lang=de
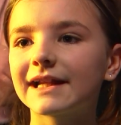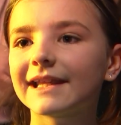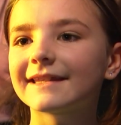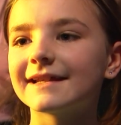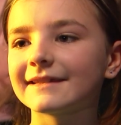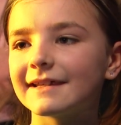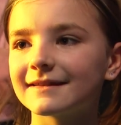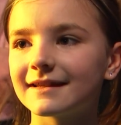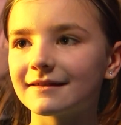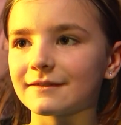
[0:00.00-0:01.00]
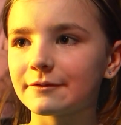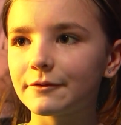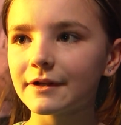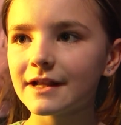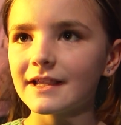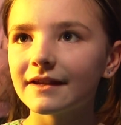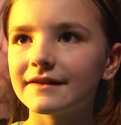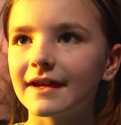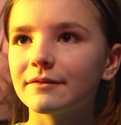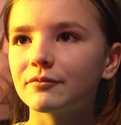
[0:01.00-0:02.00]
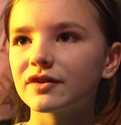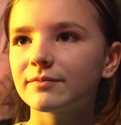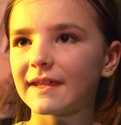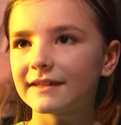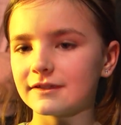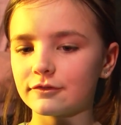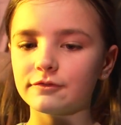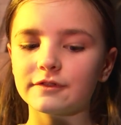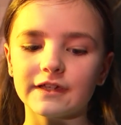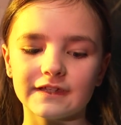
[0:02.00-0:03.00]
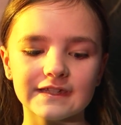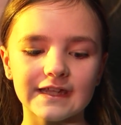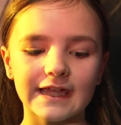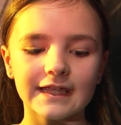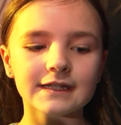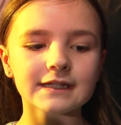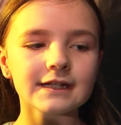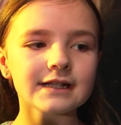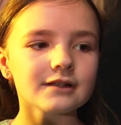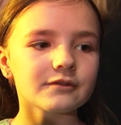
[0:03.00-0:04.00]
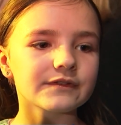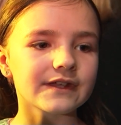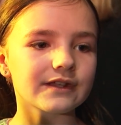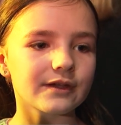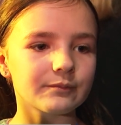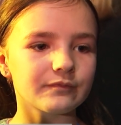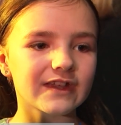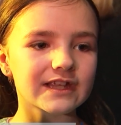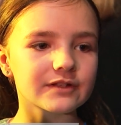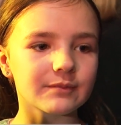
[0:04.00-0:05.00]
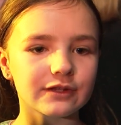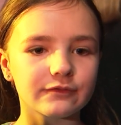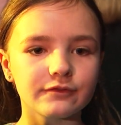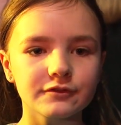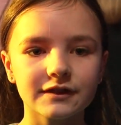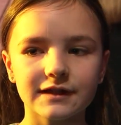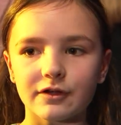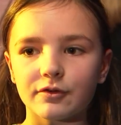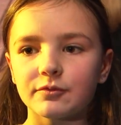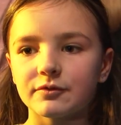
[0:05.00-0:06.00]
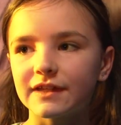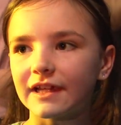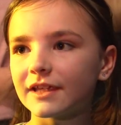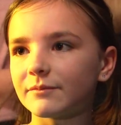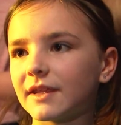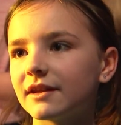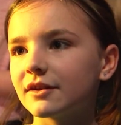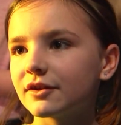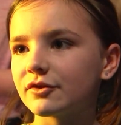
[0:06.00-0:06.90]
klettert als erstes hoch, dann muss man die Tücher trennen und dann ähm, wickelt man die Füße darum und dann geht man in den